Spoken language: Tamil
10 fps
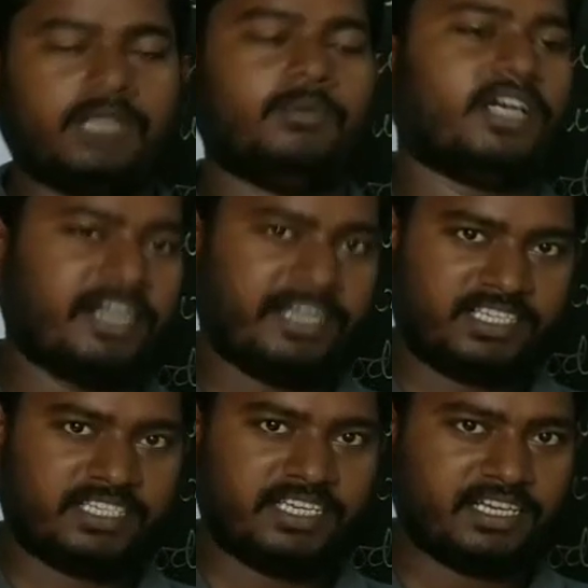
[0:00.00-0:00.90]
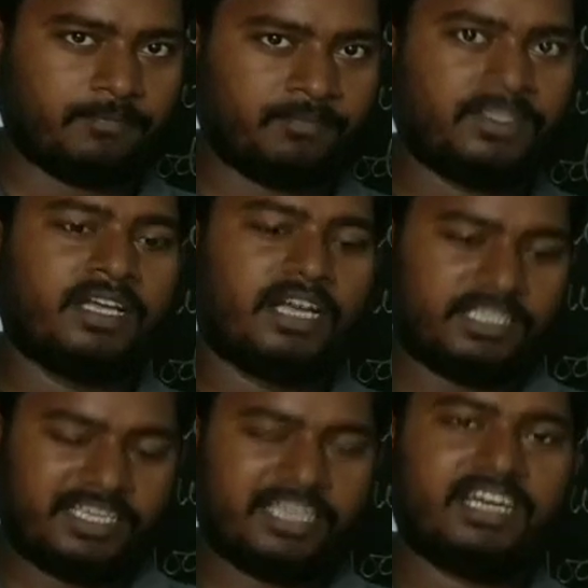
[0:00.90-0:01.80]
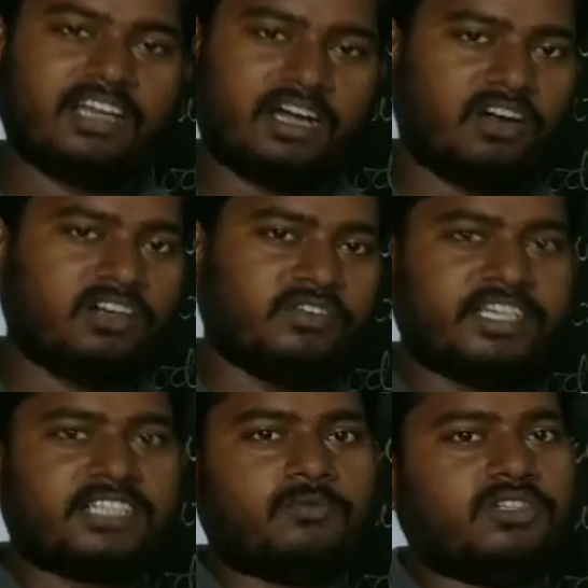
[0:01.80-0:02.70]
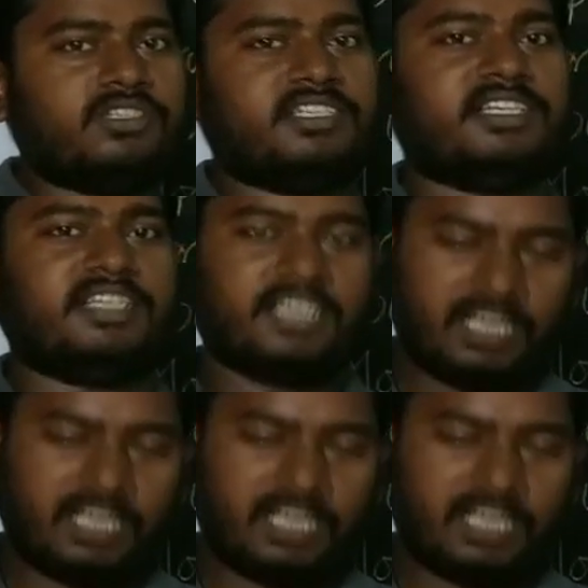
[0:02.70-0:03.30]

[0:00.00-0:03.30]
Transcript: இப்போ கடைசியாக அந்த ஏழில் ஆறு வைரஸ் முடிஞ்சிருச்சு